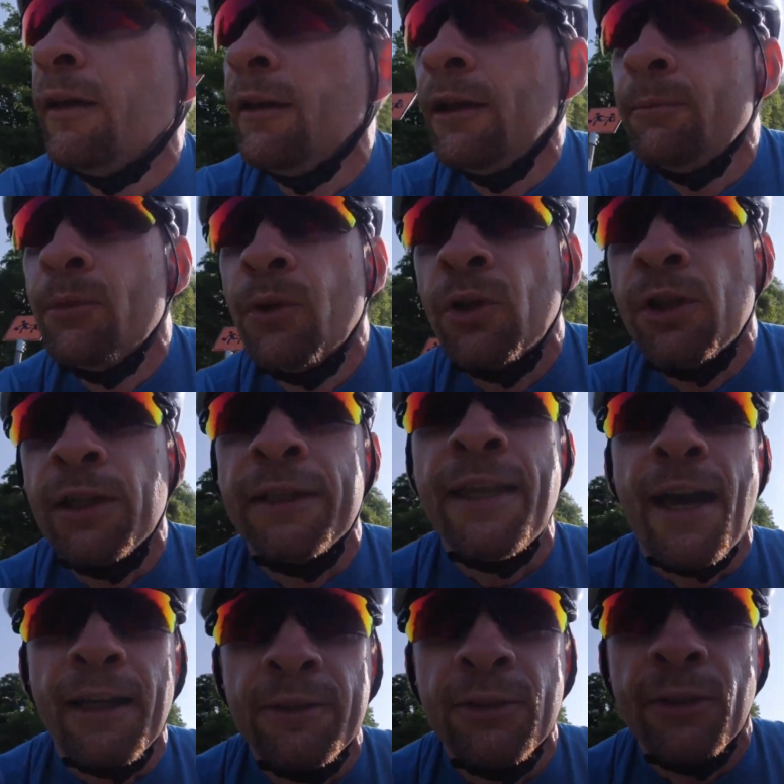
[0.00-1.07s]
il muro del
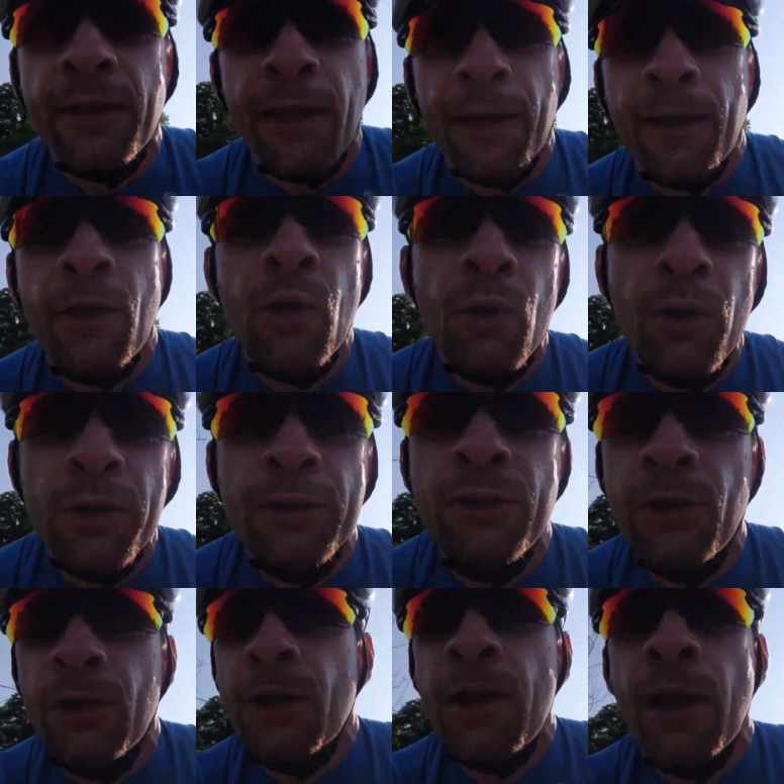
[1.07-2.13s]
gatto che è corto